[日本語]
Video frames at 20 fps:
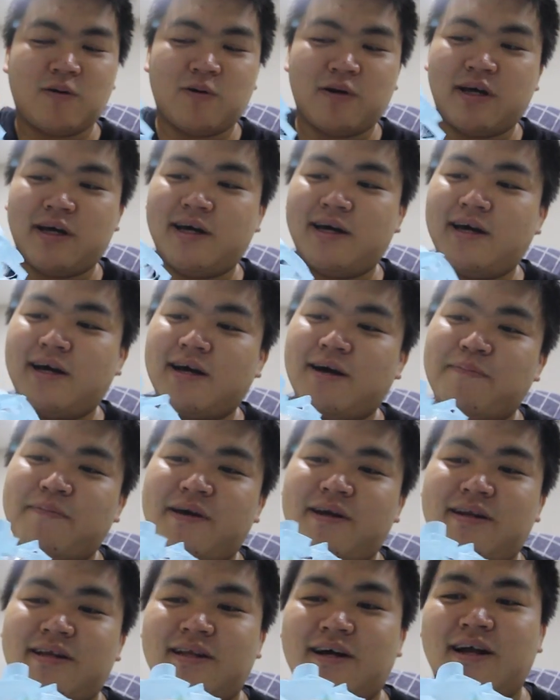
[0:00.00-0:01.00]
これが
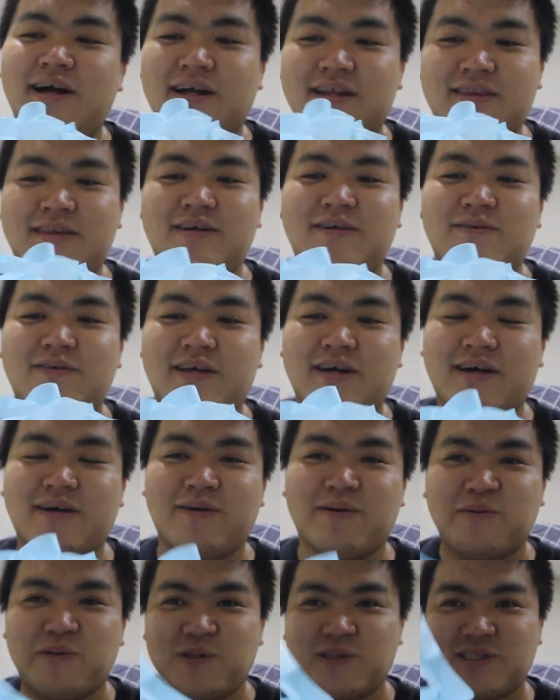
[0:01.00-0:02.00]
便利だなっていうので
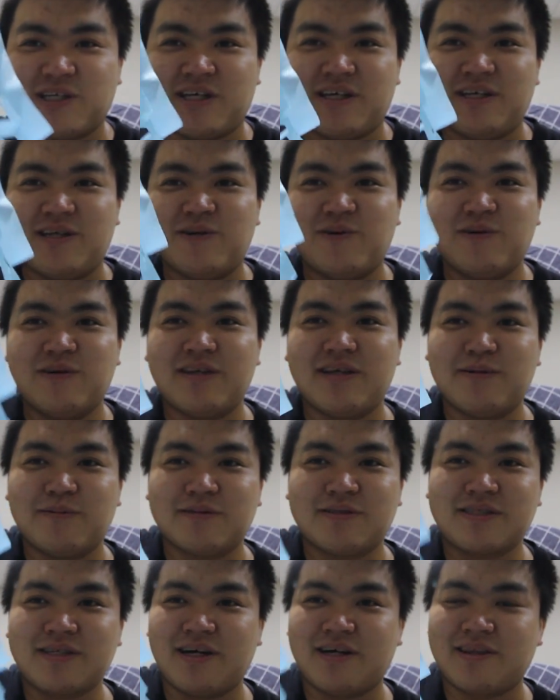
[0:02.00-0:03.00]
これぜひ日本で
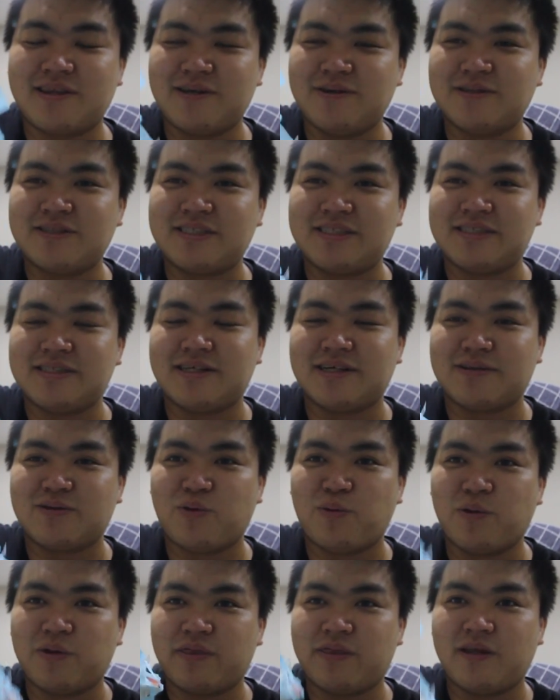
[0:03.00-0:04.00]
も使ってほしいな
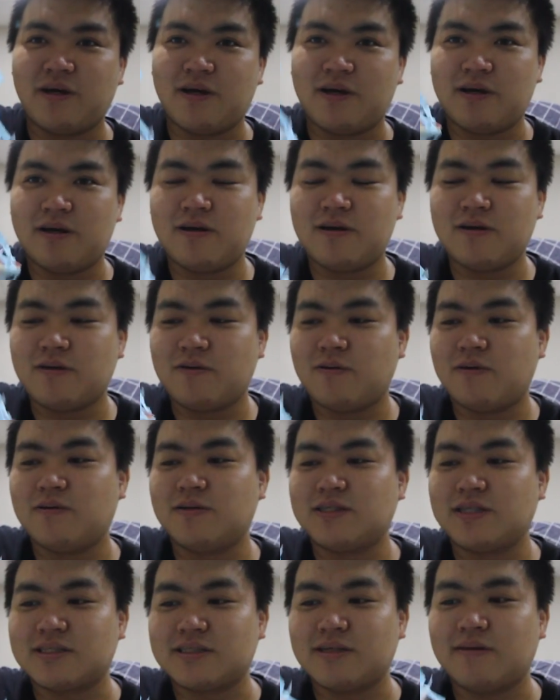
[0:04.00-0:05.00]
と思ってこれ
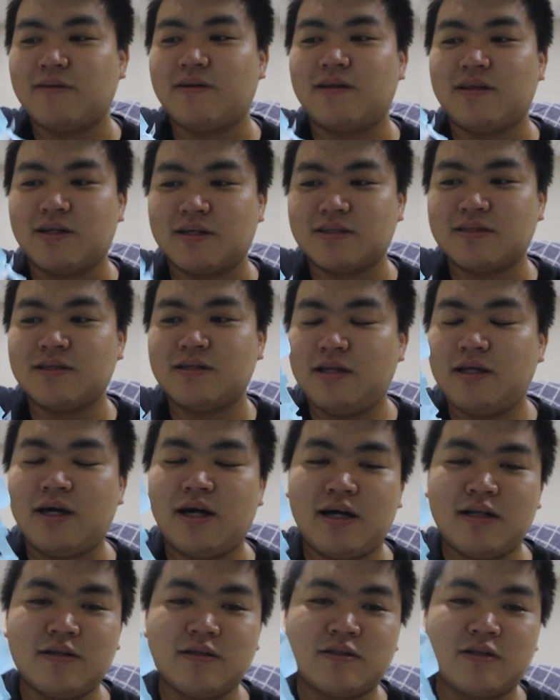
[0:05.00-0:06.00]
めちゃくちゃ便利ですで
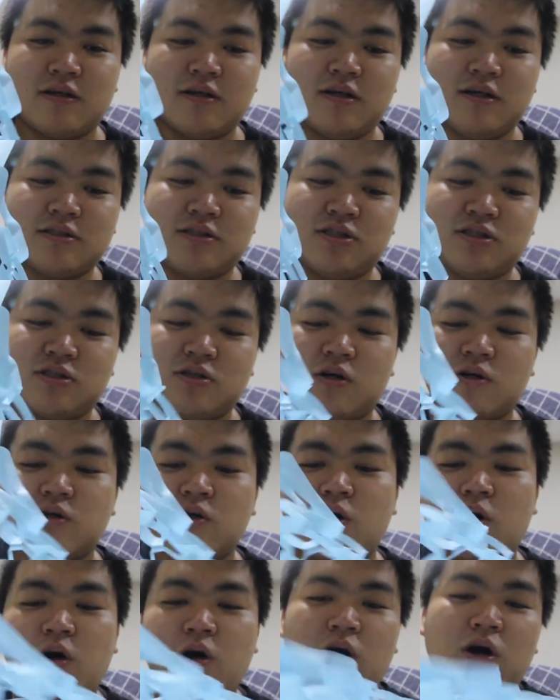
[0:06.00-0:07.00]
あのその中国
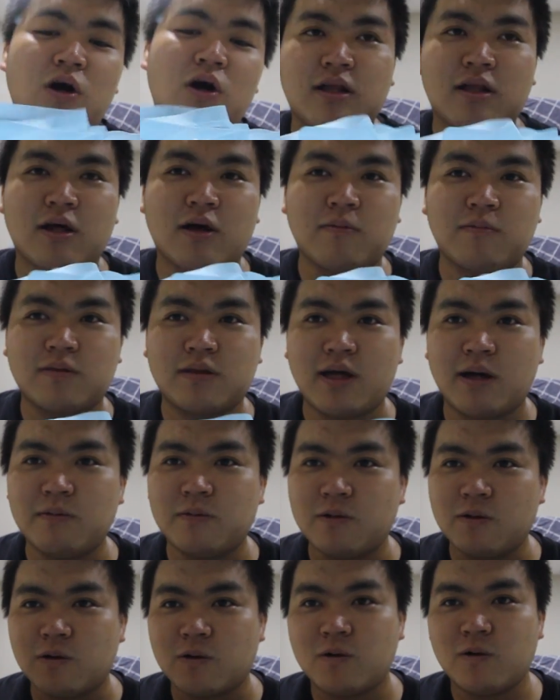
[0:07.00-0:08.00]
語多
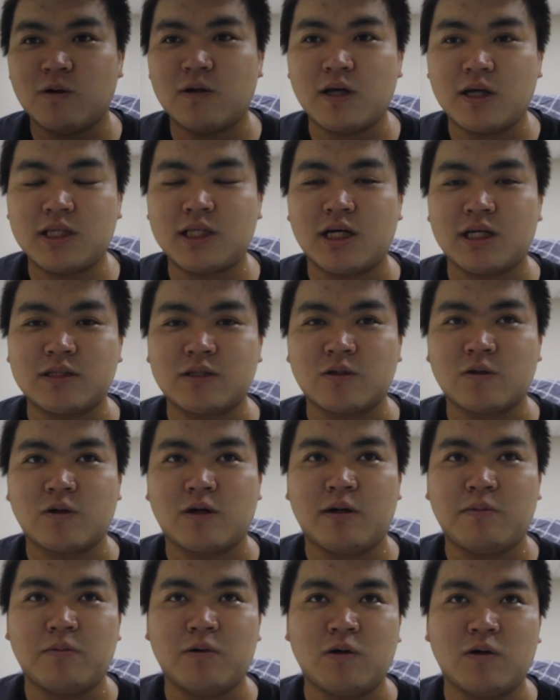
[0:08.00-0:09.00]
分旅行できた人と
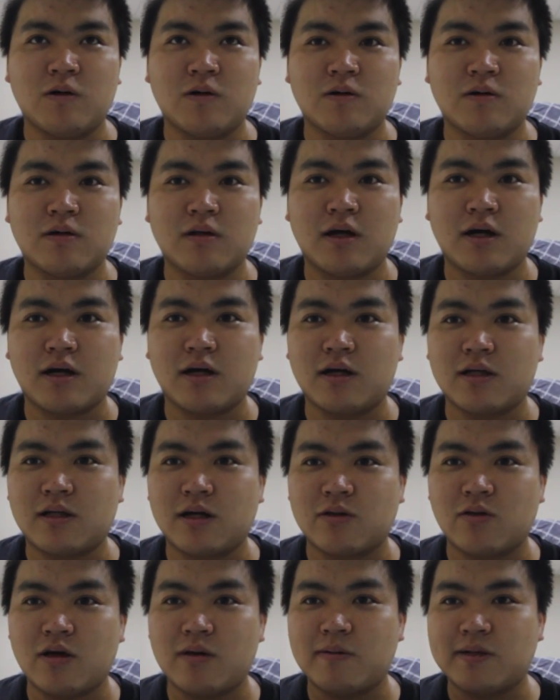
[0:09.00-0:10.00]
かもなんか
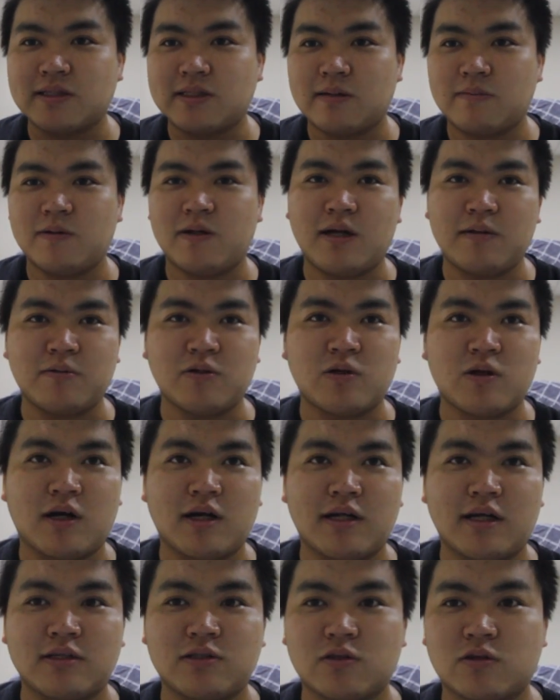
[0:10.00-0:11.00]
例えばセブンイレブンと
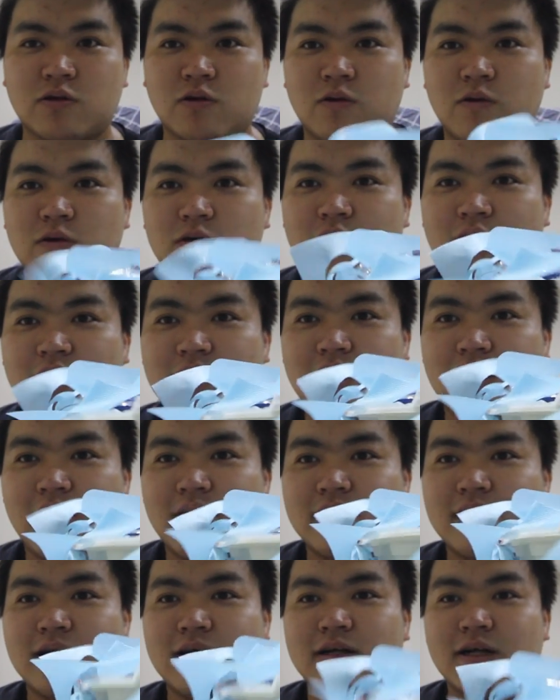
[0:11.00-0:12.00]
かでちょっとこういうの
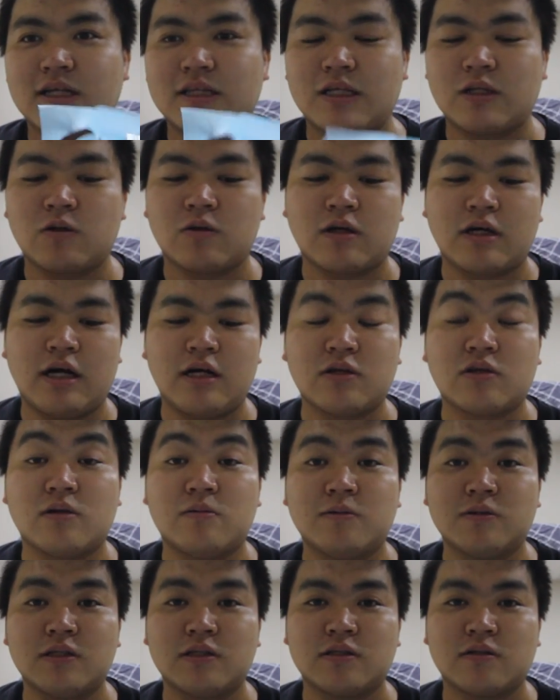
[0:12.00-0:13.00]
買いたいなって時あると
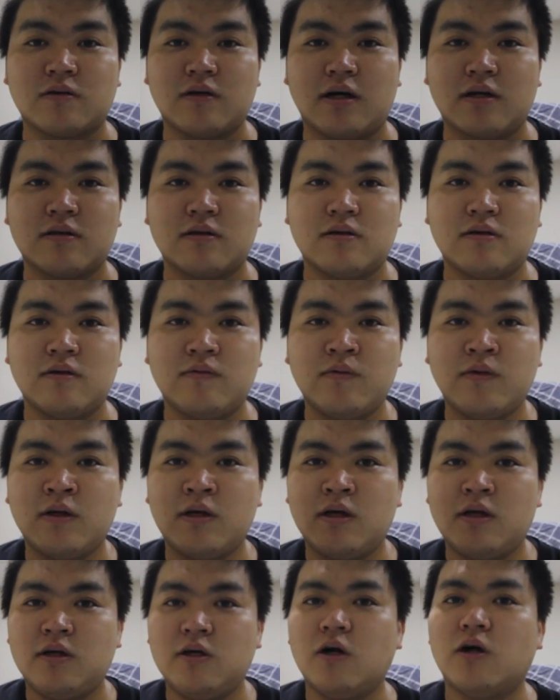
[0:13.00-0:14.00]
思うんですよあの
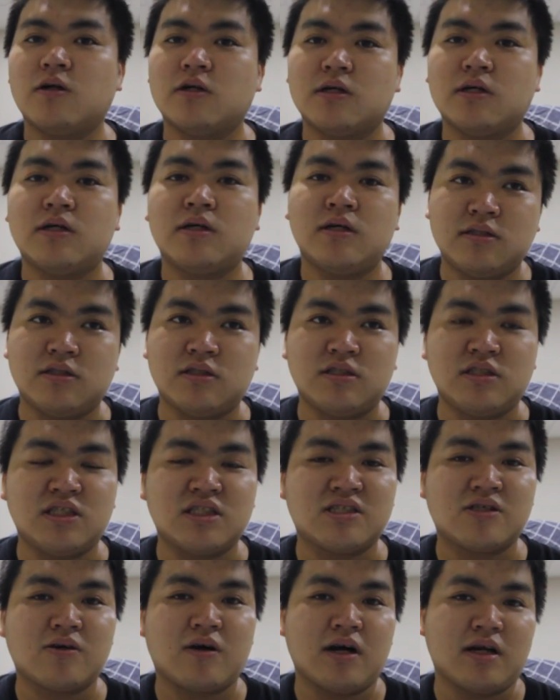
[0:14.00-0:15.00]
夜
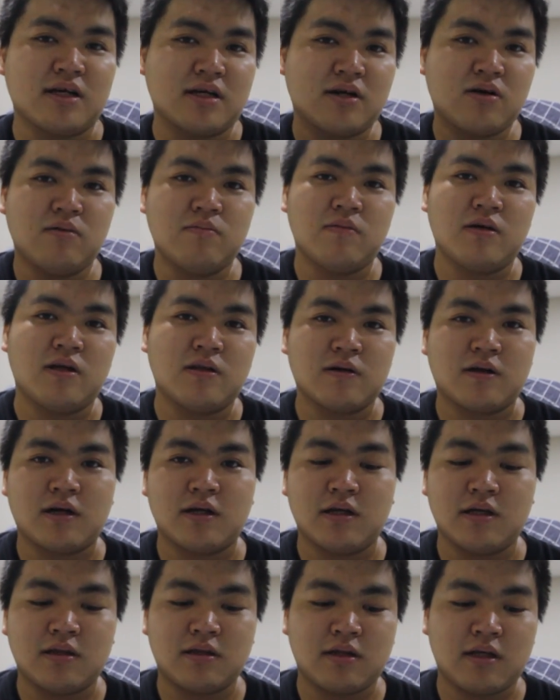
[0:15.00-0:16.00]
12時とかにコンビニとか
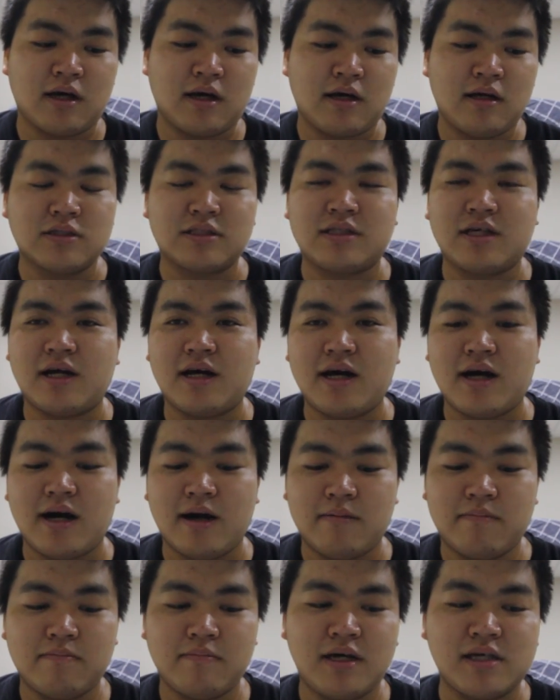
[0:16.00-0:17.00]
に行ってそした
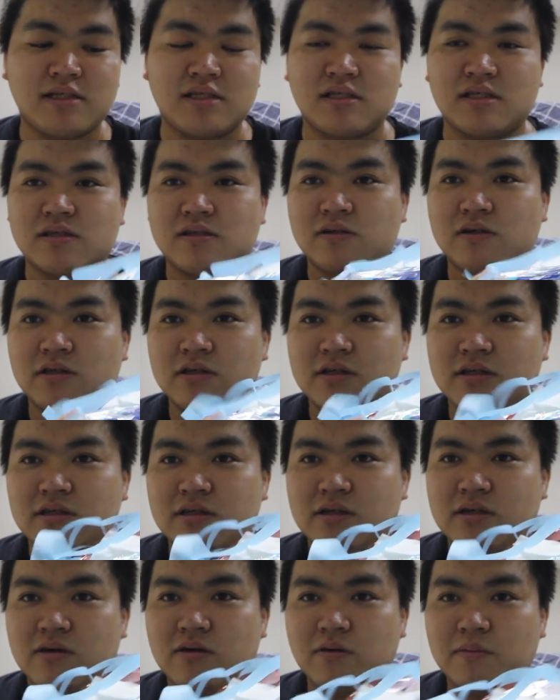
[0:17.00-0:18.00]
らまずこう
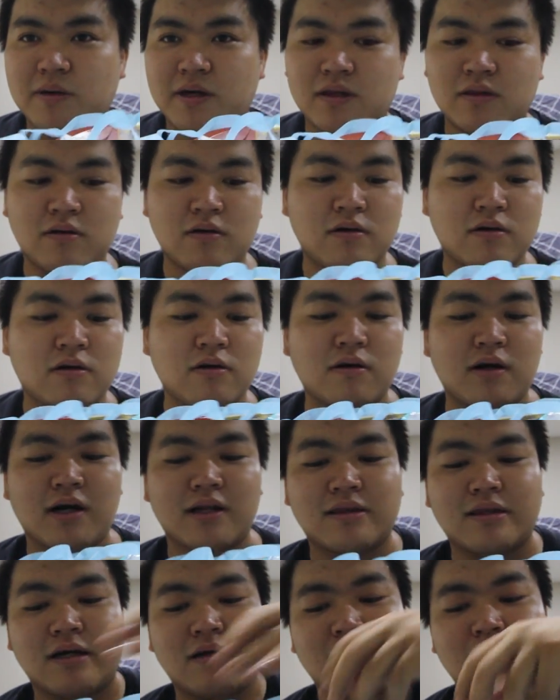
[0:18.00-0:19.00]
いうお弁当今日
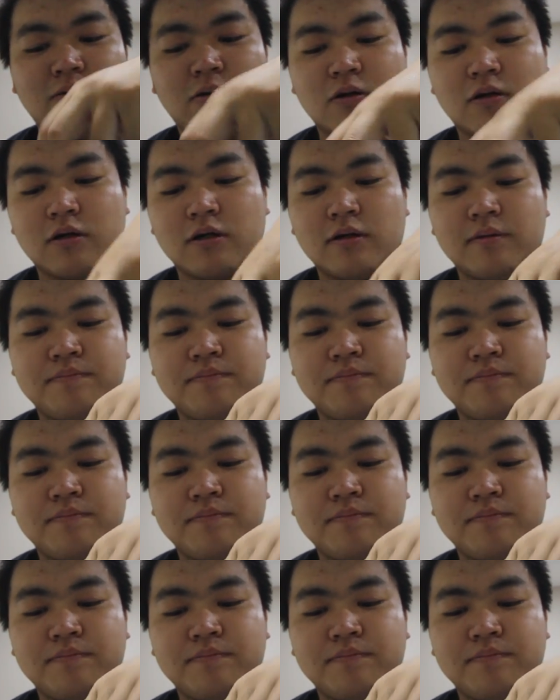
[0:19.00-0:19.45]
買ったのは僕